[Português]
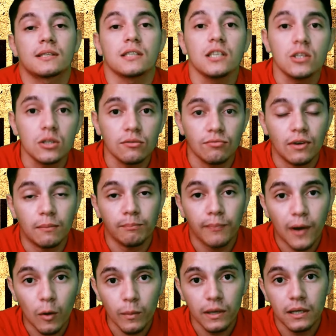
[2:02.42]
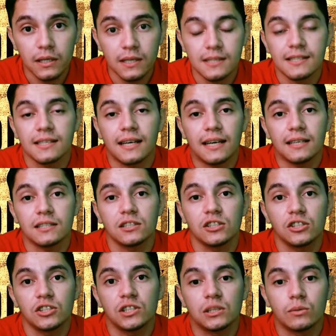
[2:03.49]
Se tiver palmeirense
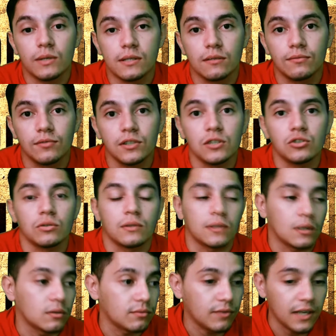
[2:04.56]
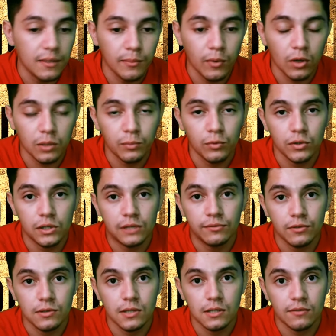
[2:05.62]
assistindo esse vídeo, então vá embora porque
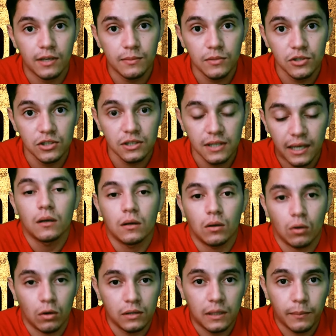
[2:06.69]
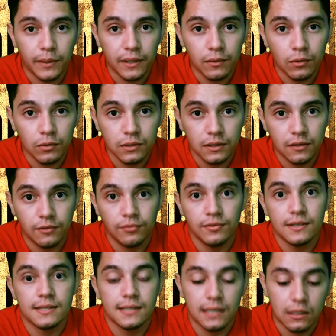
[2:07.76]
vocês vão me xingar. Olha a pergunta que
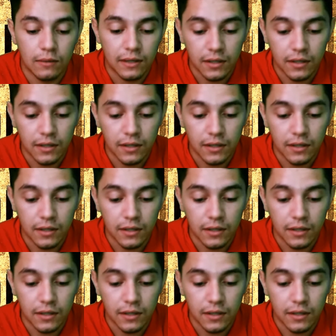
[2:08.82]
fizeram